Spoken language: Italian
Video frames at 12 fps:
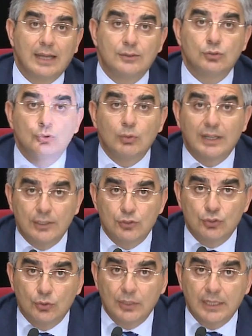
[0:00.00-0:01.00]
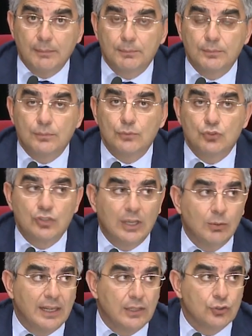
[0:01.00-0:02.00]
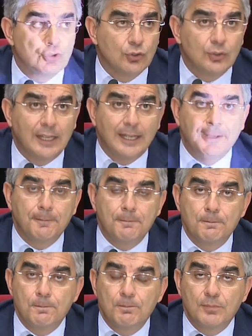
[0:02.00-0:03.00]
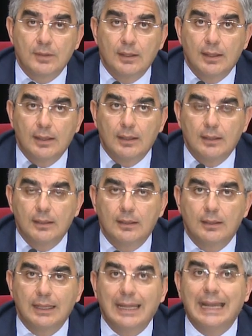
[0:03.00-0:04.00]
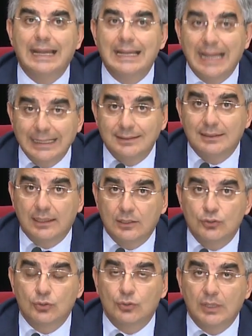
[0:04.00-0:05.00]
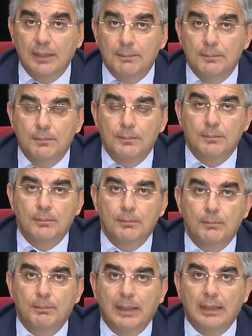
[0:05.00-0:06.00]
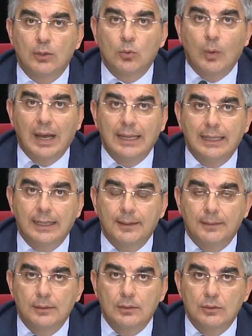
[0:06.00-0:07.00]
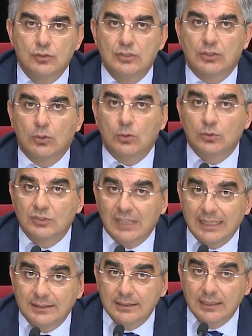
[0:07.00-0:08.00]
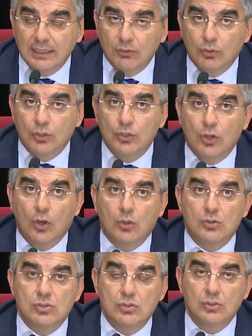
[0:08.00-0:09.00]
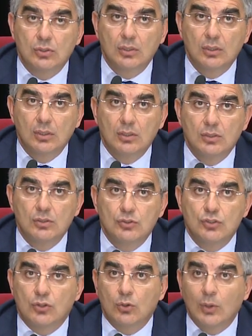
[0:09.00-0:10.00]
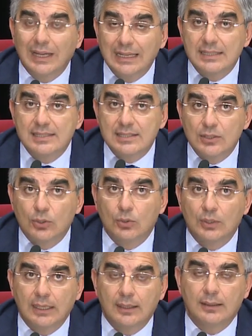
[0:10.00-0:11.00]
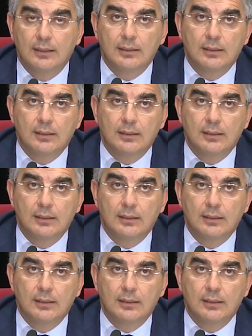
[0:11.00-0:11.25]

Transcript: ha due regioni. C'è una regione che è l'ente regione, per il quale ci sono contratti di lavoro in corso, ci sono elezioni